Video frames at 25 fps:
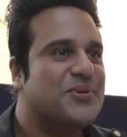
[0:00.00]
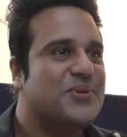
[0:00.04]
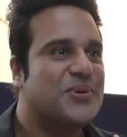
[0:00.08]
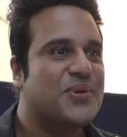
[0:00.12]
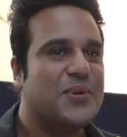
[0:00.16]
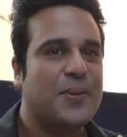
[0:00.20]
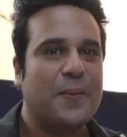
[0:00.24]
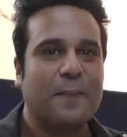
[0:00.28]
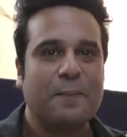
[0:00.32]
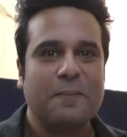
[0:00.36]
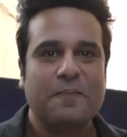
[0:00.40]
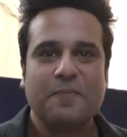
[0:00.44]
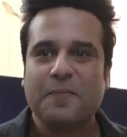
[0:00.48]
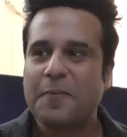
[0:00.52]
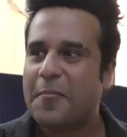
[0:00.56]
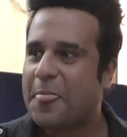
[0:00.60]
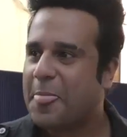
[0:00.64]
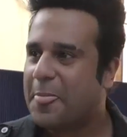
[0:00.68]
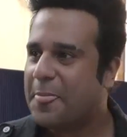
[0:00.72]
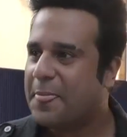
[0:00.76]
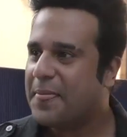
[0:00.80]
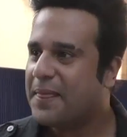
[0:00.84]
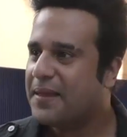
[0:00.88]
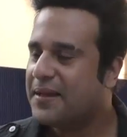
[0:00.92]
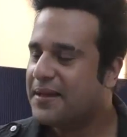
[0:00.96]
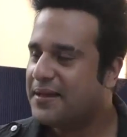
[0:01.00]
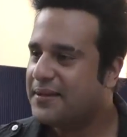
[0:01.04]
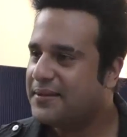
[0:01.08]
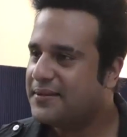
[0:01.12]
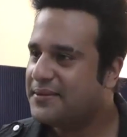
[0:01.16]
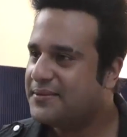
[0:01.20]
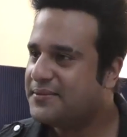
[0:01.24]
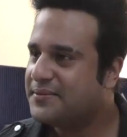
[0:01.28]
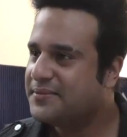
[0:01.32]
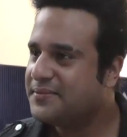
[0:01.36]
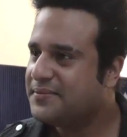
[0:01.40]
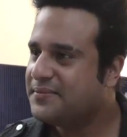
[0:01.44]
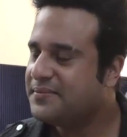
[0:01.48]
तो चाहेंगे कि ड्रामा
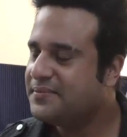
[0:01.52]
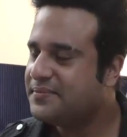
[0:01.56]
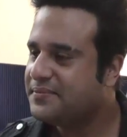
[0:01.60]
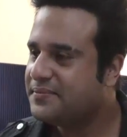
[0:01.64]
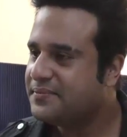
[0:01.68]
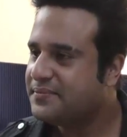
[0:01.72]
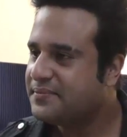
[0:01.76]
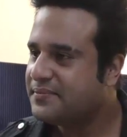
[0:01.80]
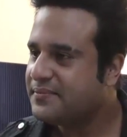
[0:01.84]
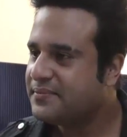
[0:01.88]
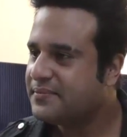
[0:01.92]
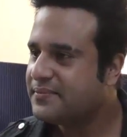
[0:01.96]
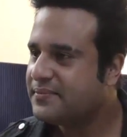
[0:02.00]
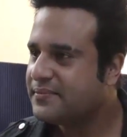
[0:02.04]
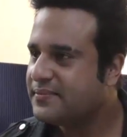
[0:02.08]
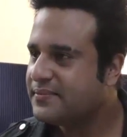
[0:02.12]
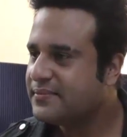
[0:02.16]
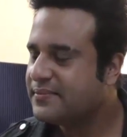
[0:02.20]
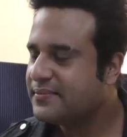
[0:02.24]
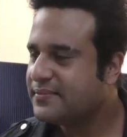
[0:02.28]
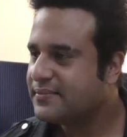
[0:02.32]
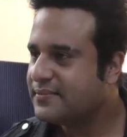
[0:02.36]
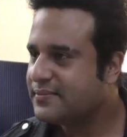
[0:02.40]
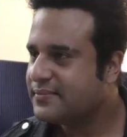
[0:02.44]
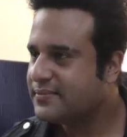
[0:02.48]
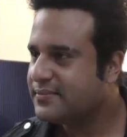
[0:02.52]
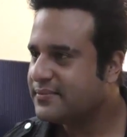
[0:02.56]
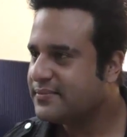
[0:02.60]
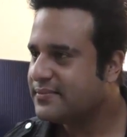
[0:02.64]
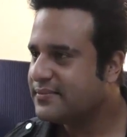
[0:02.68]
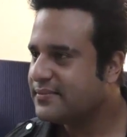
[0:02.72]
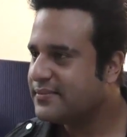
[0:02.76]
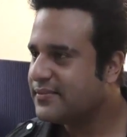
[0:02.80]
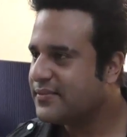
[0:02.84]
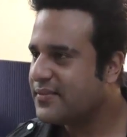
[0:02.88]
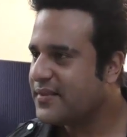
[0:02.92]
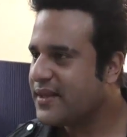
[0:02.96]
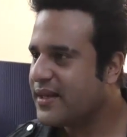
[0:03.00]
कंपनी को हर लोग काफ़ी पसंद
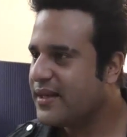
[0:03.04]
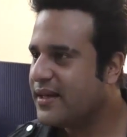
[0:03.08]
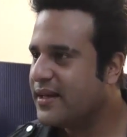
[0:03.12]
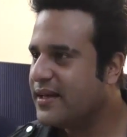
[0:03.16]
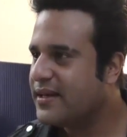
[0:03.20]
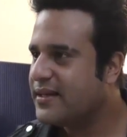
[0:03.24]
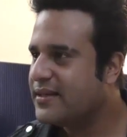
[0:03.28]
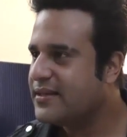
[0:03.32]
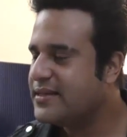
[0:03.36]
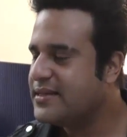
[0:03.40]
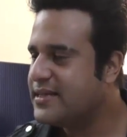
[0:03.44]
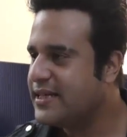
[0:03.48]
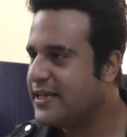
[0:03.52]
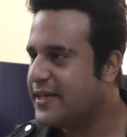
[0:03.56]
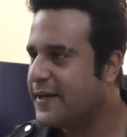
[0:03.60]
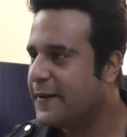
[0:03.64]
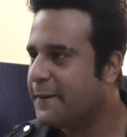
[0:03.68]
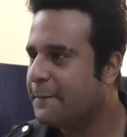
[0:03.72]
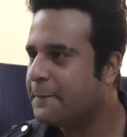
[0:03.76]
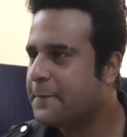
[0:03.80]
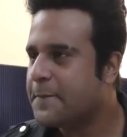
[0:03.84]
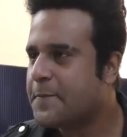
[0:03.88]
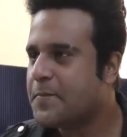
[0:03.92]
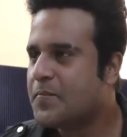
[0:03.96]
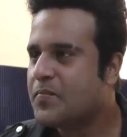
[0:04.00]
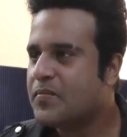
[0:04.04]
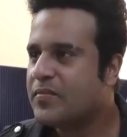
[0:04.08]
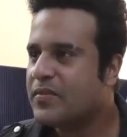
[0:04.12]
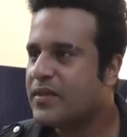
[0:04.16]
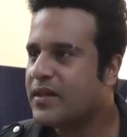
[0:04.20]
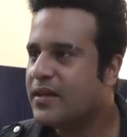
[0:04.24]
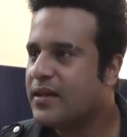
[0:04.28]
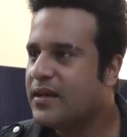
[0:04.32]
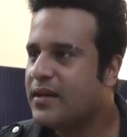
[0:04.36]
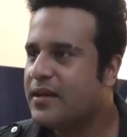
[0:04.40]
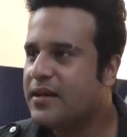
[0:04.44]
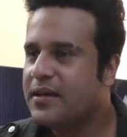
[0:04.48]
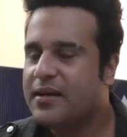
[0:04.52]
कर रहे हैं तो जी
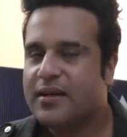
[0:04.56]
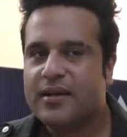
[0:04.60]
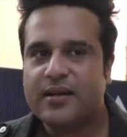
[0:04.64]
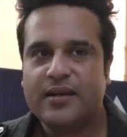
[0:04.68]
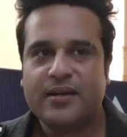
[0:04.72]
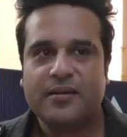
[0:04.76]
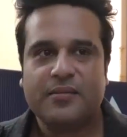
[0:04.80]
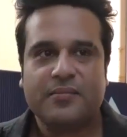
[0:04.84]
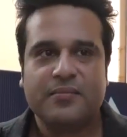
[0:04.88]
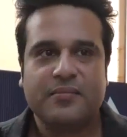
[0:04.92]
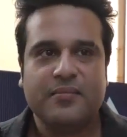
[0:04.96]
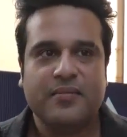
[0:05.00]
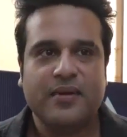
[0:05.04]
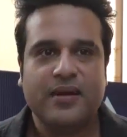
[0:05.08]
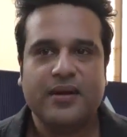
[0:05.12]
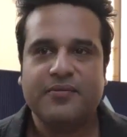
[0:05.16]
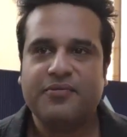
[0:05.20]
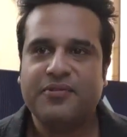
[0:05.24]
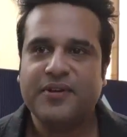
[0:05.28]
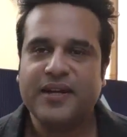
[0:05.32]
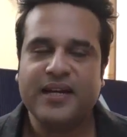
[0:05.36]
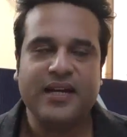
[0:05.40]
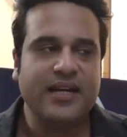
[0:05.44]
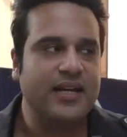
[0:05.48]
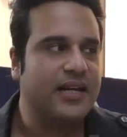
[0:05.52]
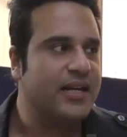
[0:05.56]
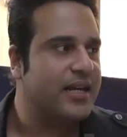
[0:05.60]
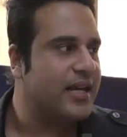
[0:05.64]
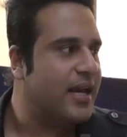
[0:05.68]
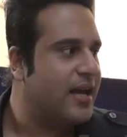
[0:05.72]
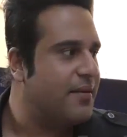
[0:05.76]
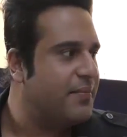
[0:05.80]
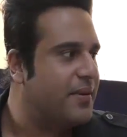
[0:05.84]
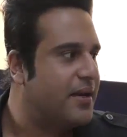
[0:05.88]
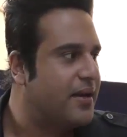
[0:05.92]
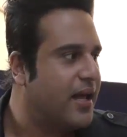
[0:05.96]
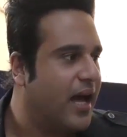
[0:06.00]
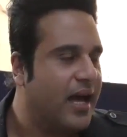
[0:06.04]
तो फीलिंग है फीलिंग
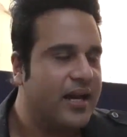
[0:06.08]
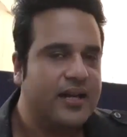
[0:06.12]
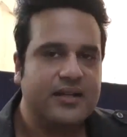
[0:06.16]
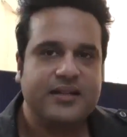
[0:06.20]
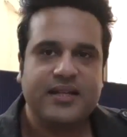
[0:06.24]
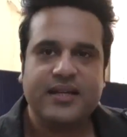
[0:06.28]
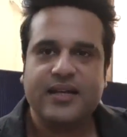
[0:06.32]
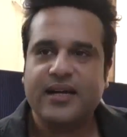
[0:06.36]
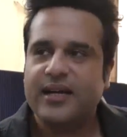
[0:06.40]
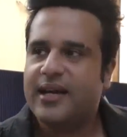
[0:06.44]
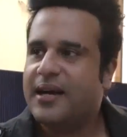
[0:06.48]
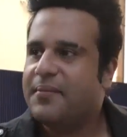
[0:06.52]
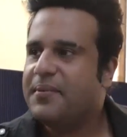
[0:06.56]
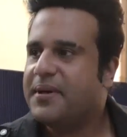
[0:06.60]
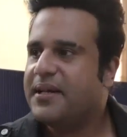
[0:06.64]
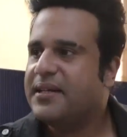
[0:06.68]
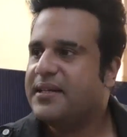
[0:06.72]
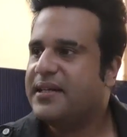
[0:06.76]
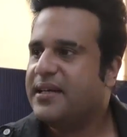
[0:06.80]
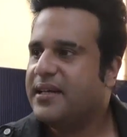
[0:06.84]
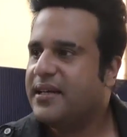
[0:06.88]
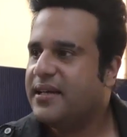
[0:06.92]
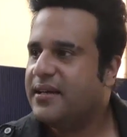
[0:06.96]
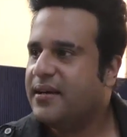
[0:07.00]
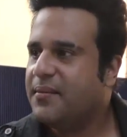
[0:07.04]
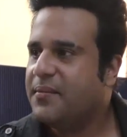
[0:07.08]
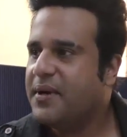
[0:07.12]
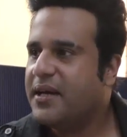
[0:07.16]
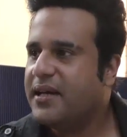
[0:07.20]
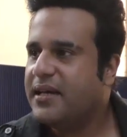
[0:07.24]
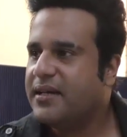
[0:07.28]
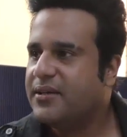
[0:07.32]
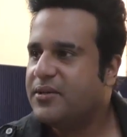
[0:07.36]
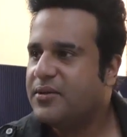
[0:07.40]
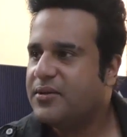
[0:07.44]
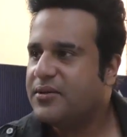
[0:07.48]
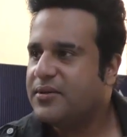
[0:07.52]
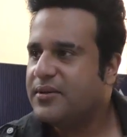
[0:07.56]
क्या हालत ही ख़राब रहती है
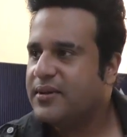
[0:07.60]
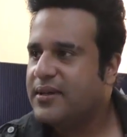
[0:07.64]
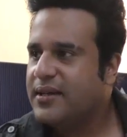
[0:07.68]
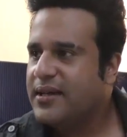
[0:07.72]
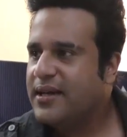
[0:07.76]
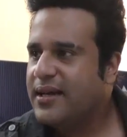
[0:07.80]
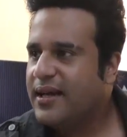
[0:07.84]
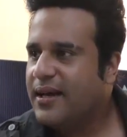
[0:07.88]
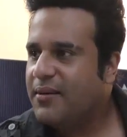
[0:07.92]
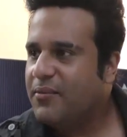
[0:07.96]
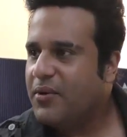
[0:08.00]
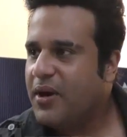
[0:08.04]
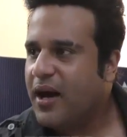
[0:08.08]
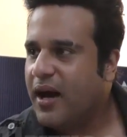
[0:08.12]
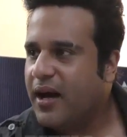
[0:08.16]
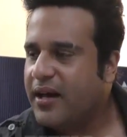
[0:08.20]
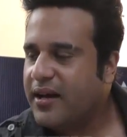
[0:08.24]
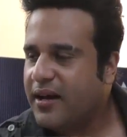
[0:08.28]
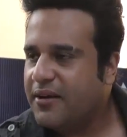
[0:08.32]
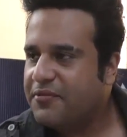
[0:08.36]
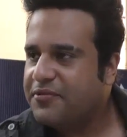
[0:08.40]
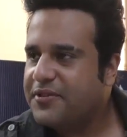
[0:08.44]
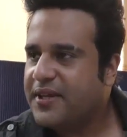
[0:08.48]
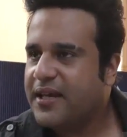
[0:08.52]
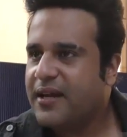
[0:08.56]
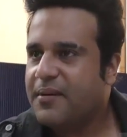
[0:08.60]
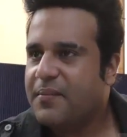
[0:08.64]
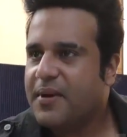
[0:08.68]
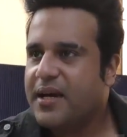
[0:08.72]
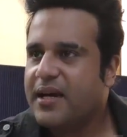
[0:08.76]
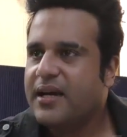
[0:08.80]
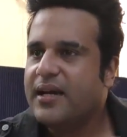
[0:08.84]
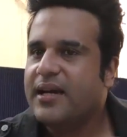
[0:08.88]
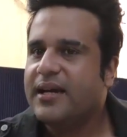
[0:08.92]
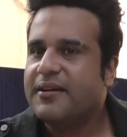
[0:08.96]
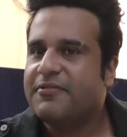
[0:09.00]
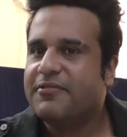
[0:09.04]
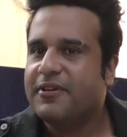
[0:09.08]
हमारी तो वो हर हफ्ते
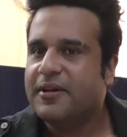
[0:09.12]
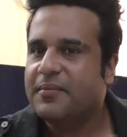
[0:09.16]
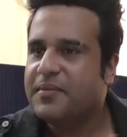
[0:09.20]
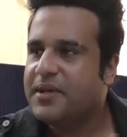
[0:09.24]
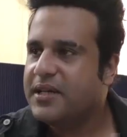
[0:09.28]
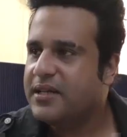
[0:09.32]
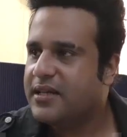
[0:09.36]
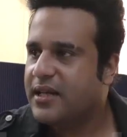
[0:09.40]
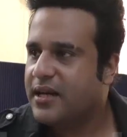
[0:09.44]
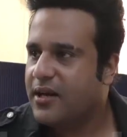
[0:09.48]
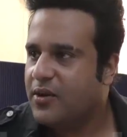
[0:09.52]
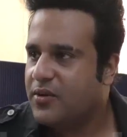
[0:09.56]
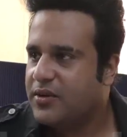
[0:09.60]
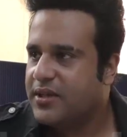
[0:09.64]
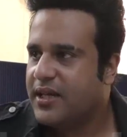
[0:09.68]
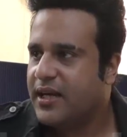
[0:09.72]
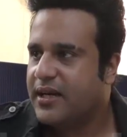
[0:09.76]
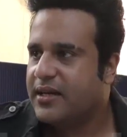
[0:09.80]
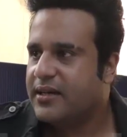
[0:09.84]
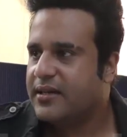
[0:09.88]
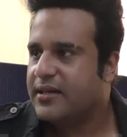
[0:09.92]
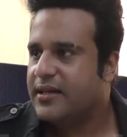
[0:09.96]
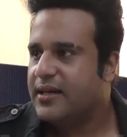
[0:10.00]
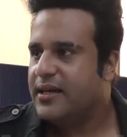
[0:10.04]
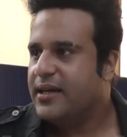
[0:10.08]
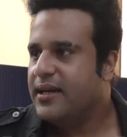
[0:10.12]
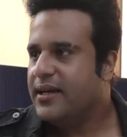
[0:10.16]
हमारे लिए एक फिल्म की तरह होता है